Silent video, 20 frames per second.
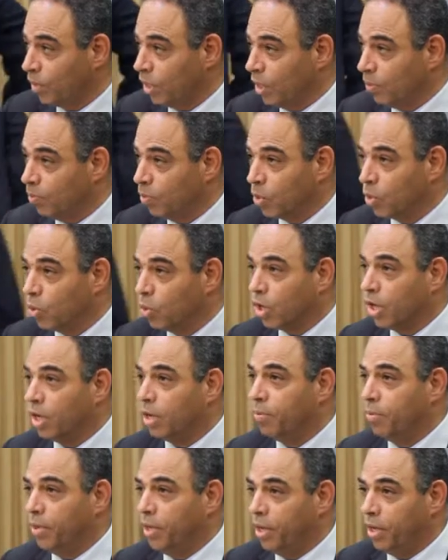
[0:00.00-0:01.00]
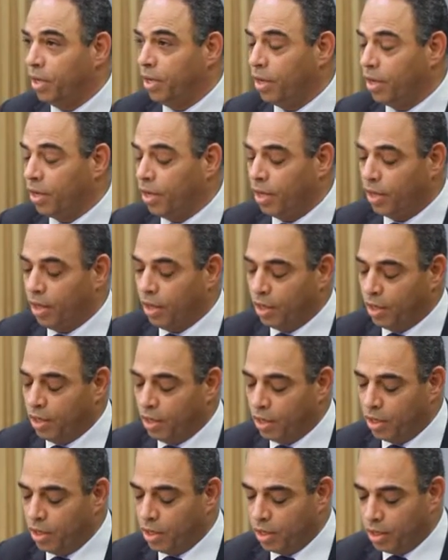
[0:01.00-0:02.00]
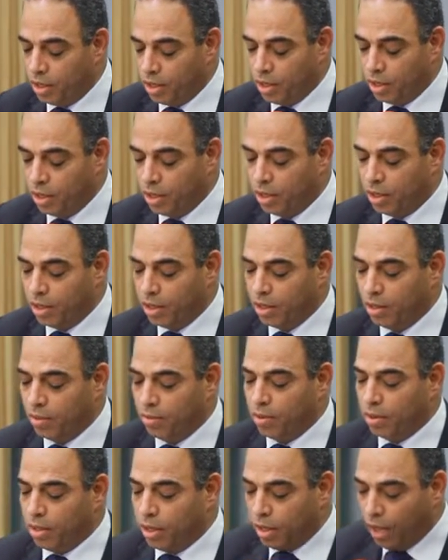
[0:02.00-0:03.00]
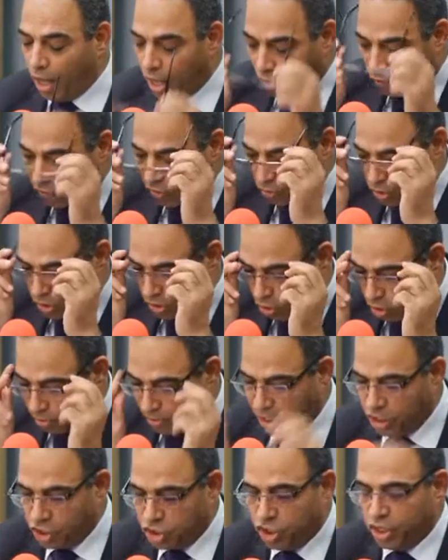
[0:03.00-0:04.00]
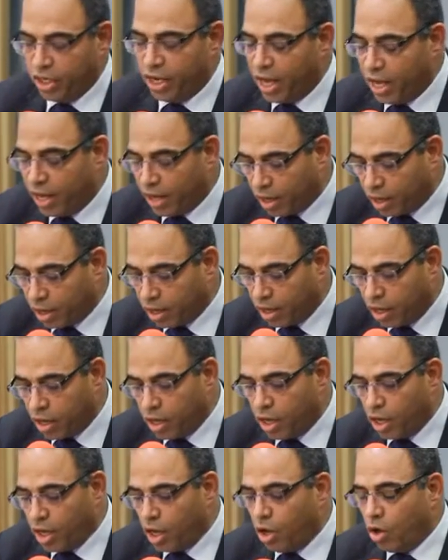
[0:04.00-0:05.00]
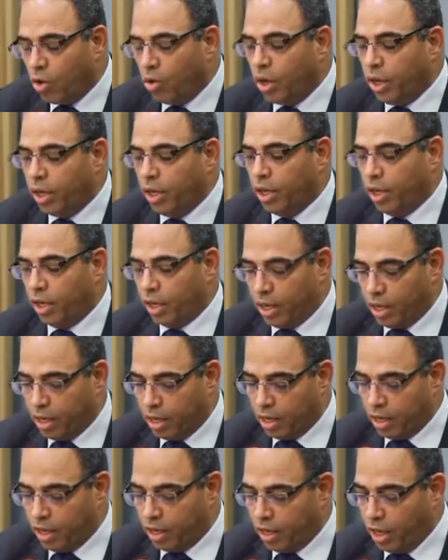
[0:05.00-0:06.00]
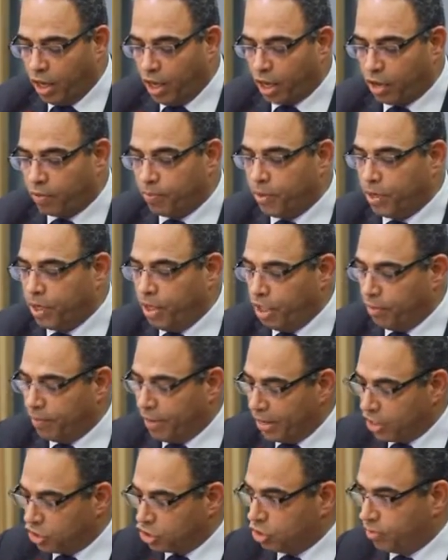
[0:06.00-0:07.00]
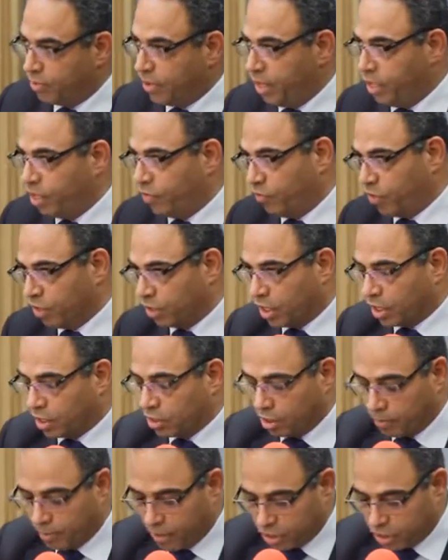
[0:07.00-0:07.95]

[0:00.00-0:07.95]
مرورا ب الحق في مستوى معيشي لائق إلى الحق بالحماية الاجتماعية في إطار الضمان